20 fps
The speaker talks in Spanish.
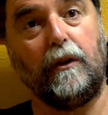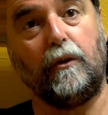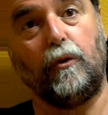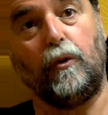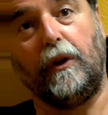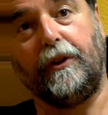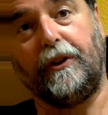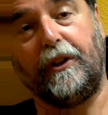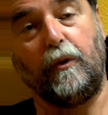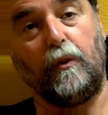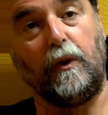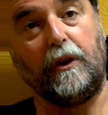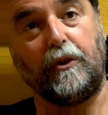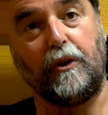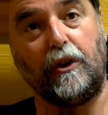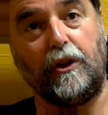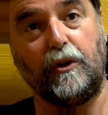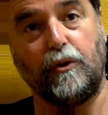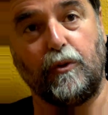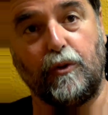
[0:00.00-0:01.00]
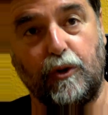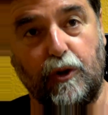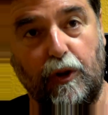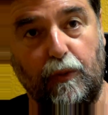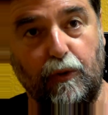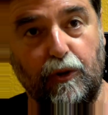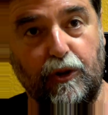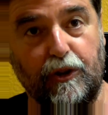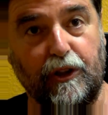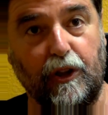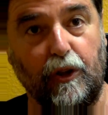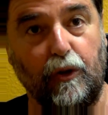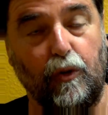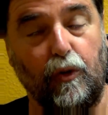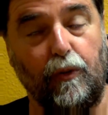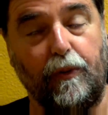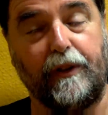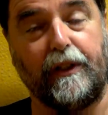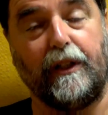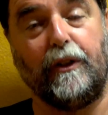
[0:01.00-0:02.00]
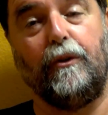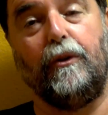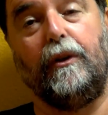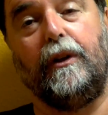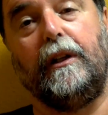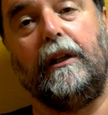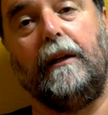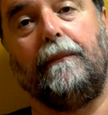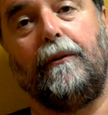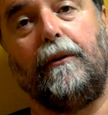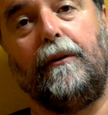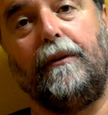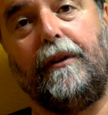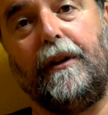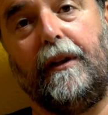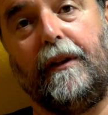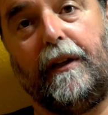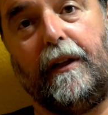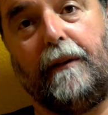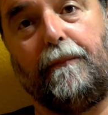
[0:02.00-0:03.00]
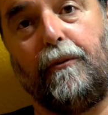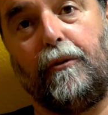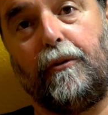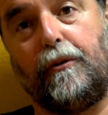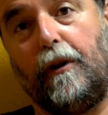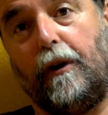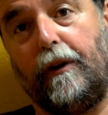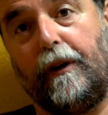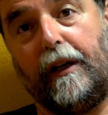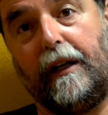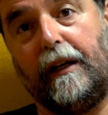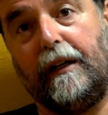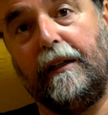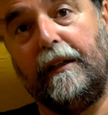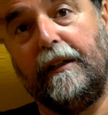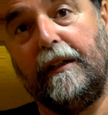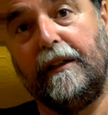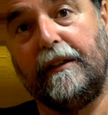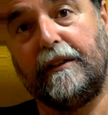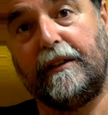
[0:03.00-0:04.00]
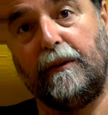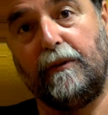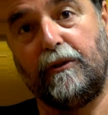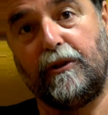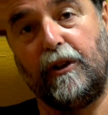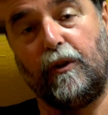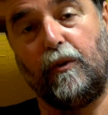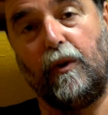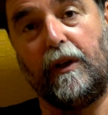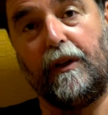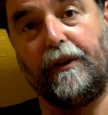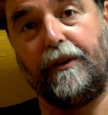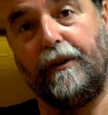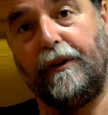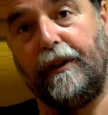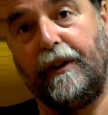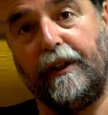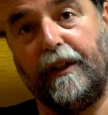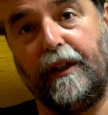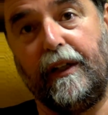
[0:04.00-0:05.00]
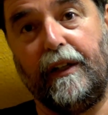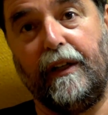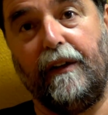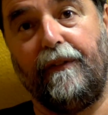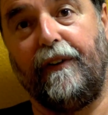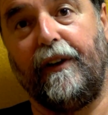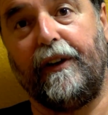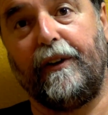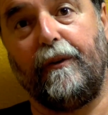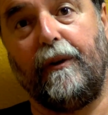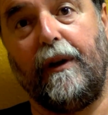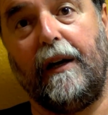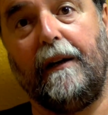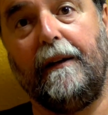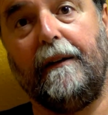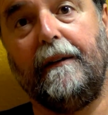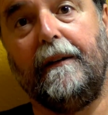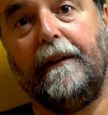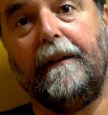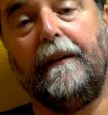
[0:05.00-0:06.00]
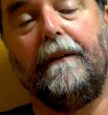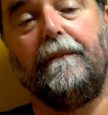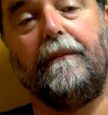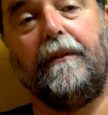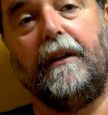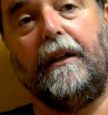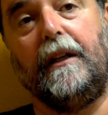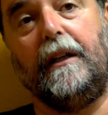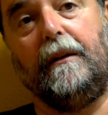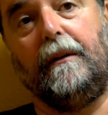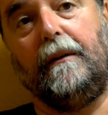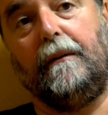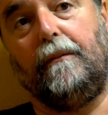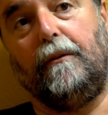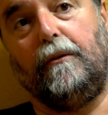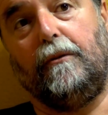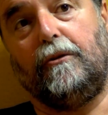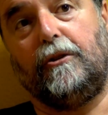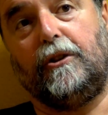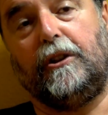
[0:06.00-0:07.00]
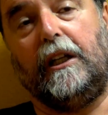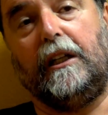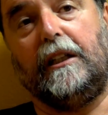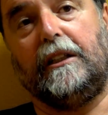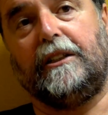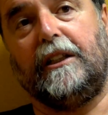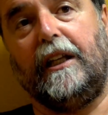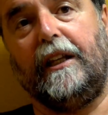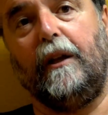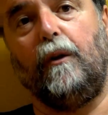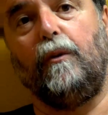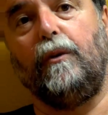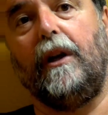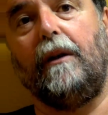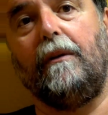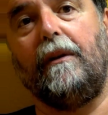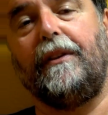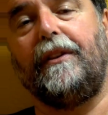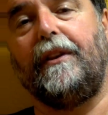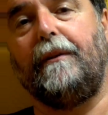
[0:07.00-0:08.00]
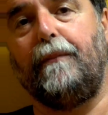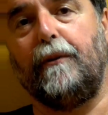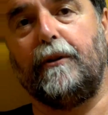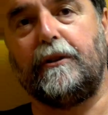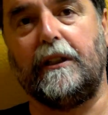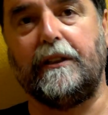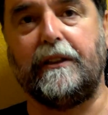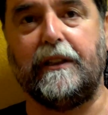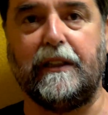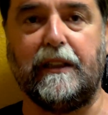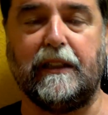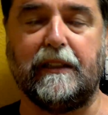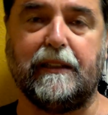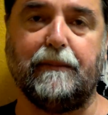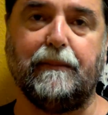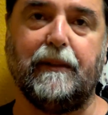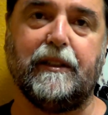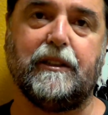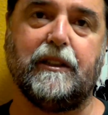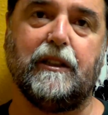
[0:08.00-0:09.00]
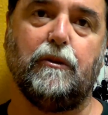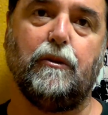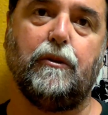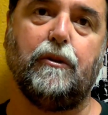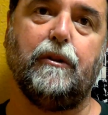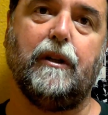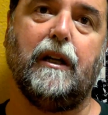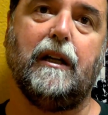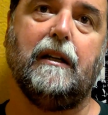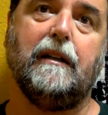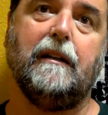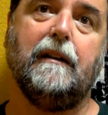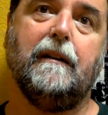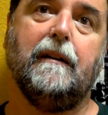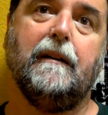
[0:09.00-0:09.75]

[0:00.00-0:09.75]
durante cuatro años hemos estado gobernando en la provincia de Guipúzcoa, ahora estamos en coalición en, Nafarroa. Eh, bueno, se ha, dado un avance importante en el tema institucional,